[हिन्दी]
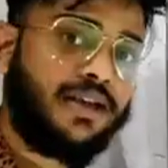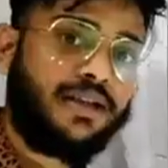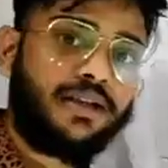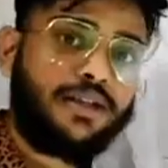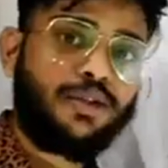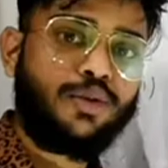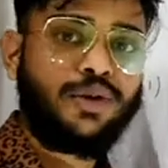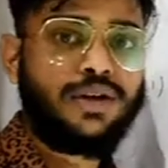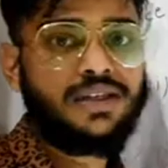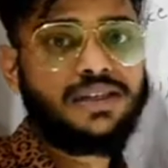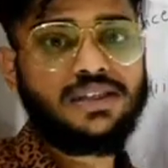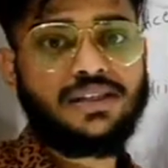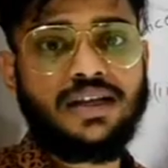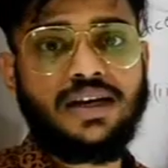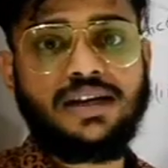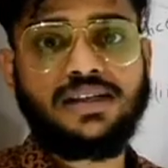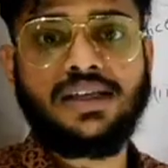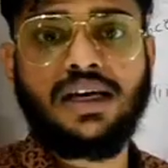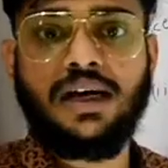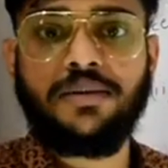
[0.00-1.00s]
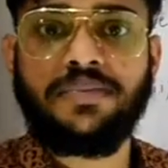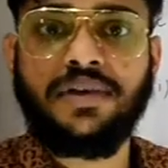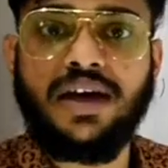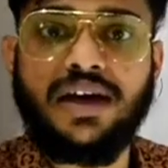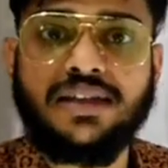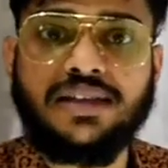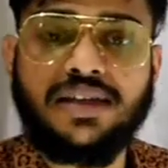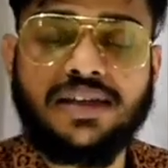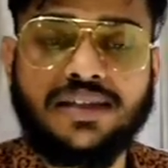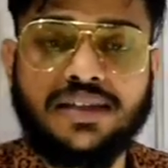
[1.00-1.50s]
तो इस तरह से आप याद
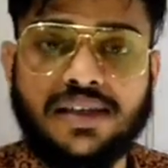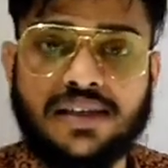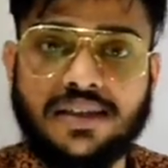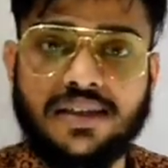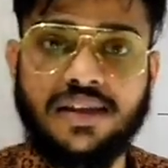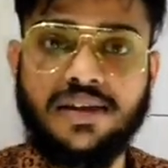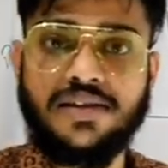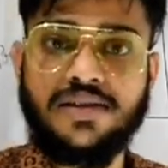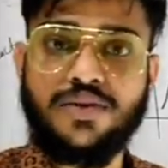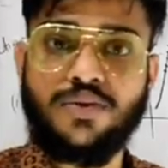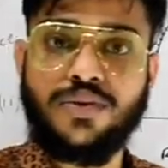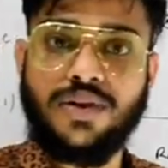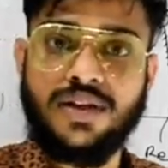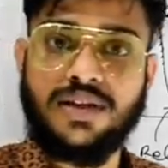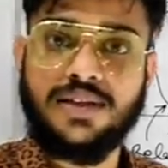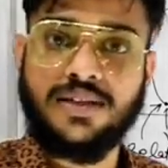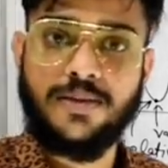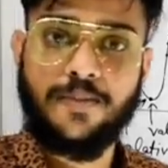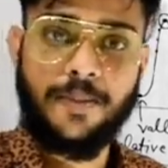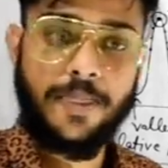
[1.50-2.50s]
कर सकते हैं स्टूडेंट्स